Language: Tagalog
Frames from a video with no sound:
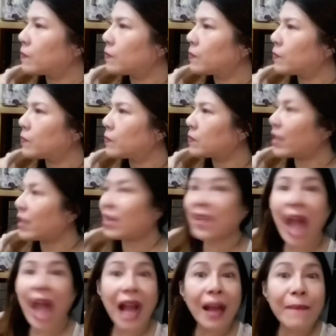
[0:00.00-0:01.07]
na
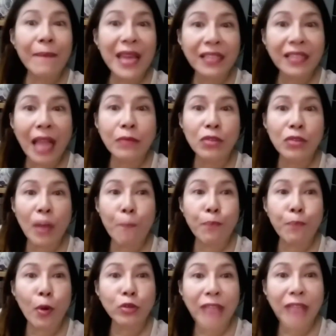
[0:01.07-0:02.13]
ginagamitan mo ng
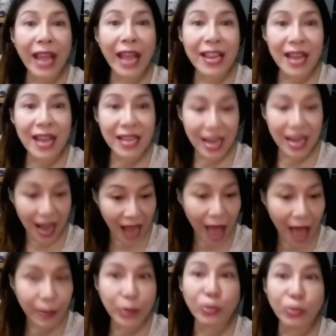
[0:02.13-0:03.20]
putang inang
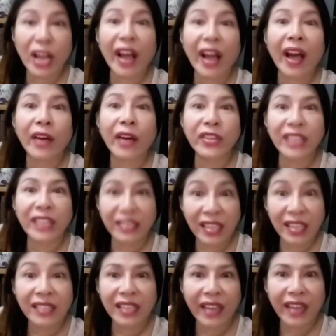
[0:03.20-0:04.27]
ginagamit mo na kahoy na
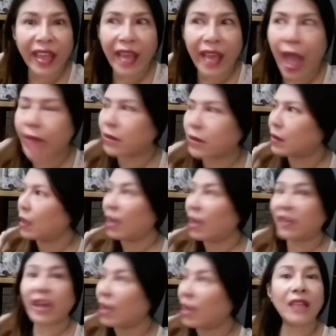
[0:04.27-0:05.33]
titi na yan,
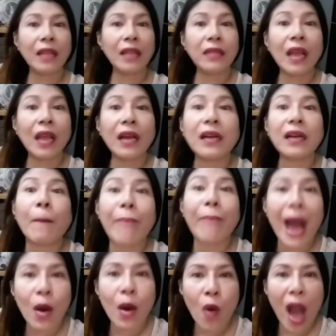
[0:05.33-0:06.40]
ganyan ding
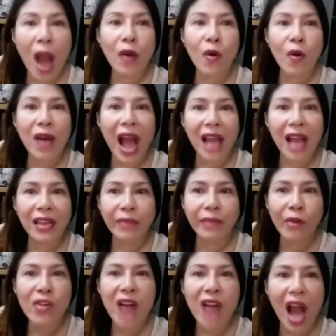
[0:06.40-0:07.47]
kabaho ang ugali mo,
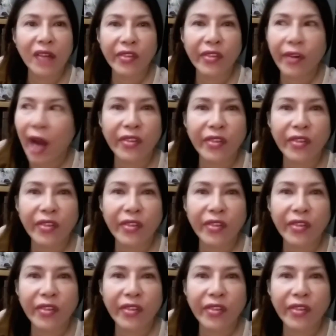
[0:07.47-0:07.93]
gago ka.